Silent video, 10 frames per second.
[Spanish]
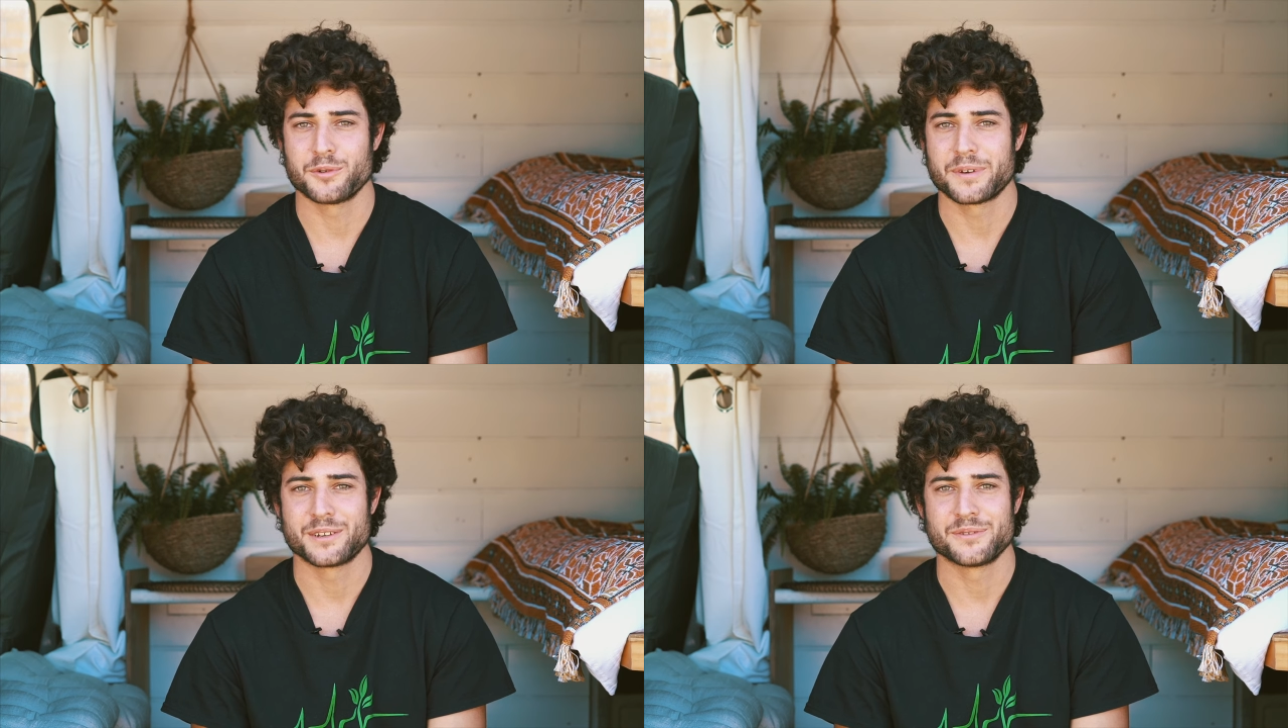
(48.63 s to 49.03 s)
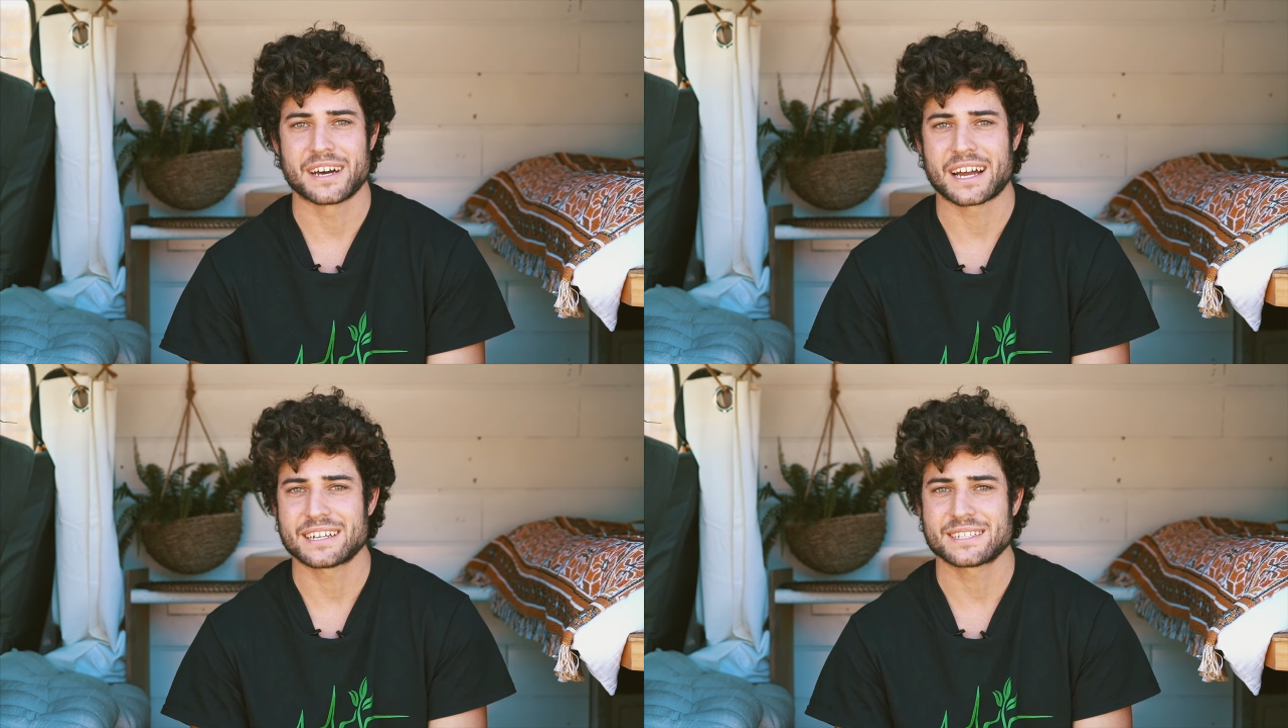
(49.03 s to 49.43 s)
vives en
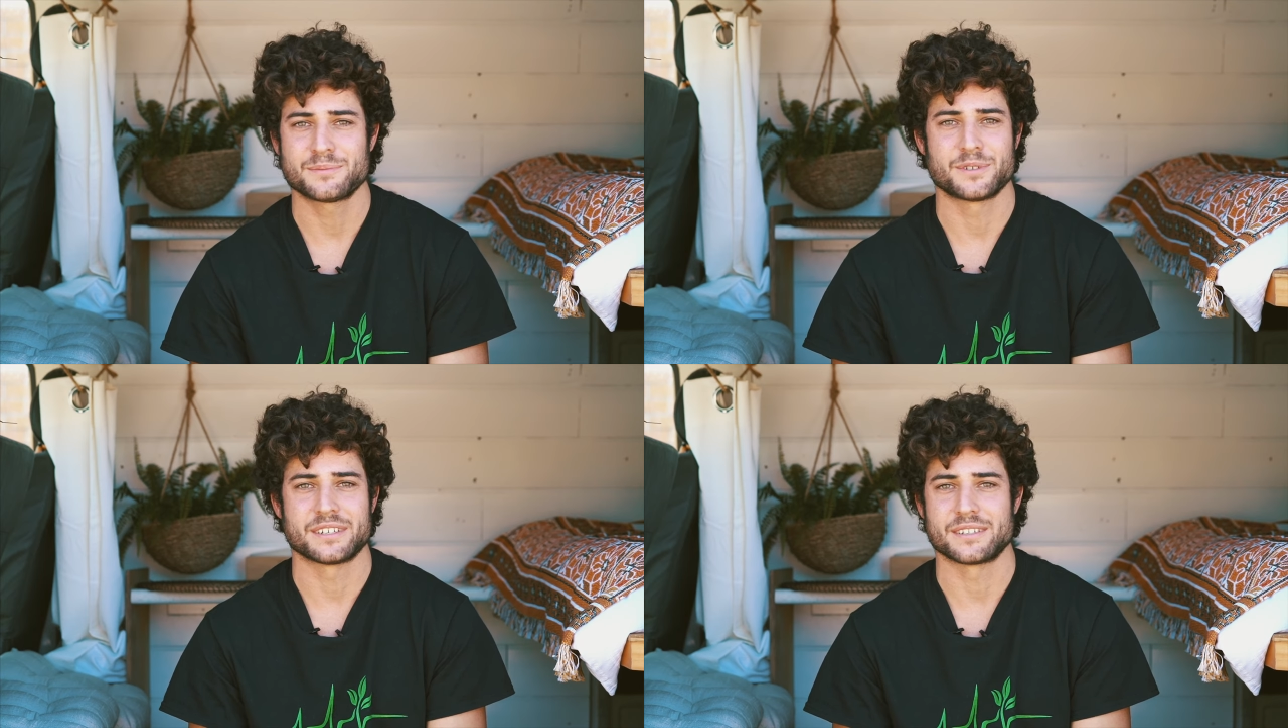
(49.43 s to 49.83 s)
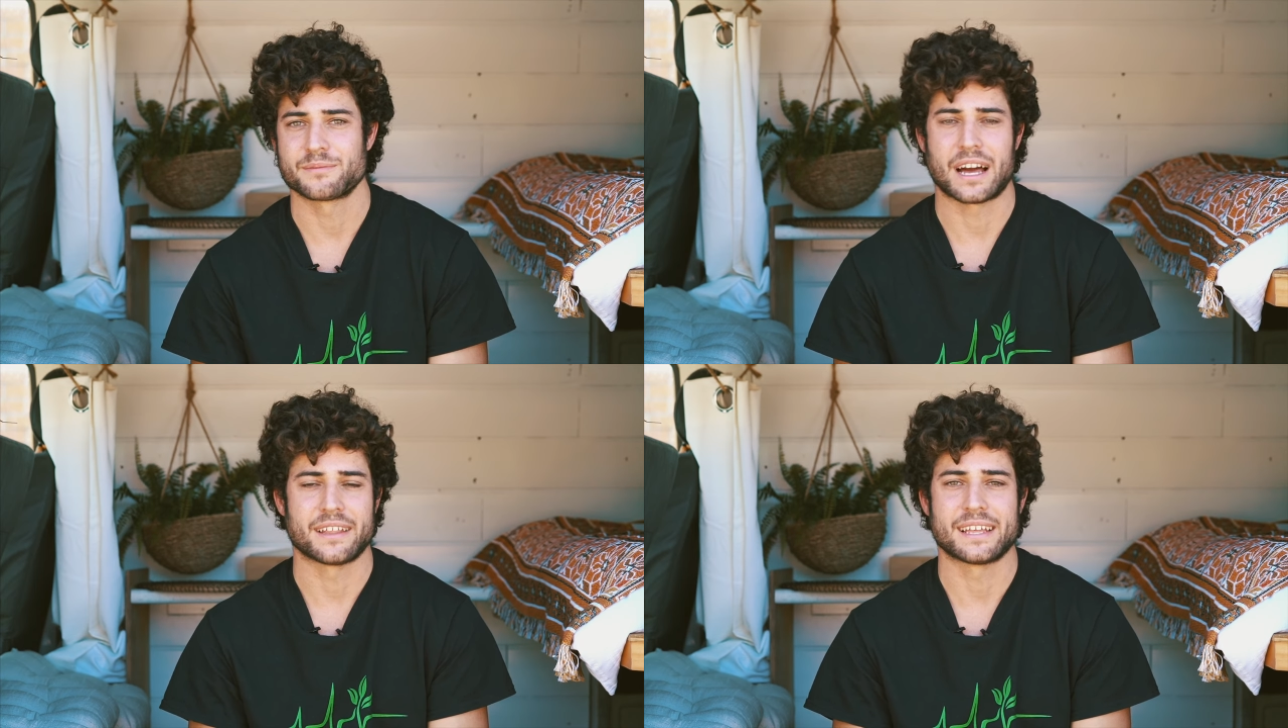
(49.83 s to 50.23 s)
una casa, pues
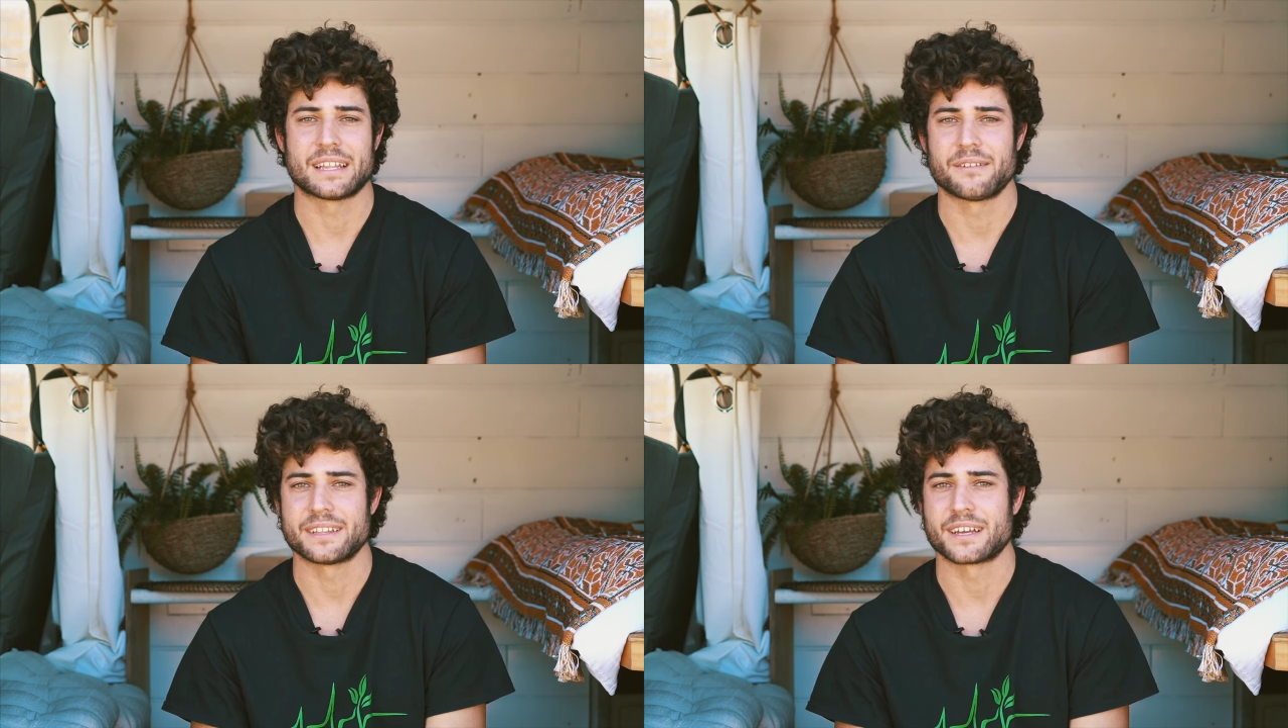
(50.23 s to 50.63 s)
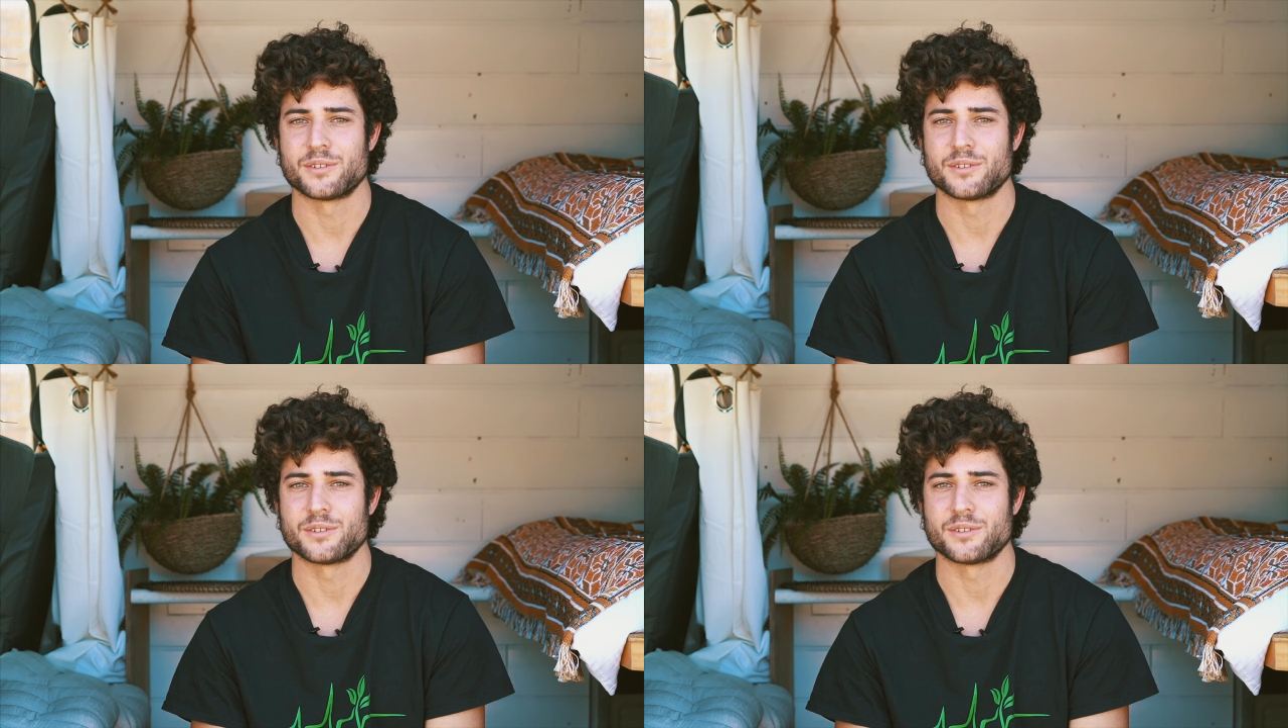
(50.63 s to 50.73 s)
cada día te levantas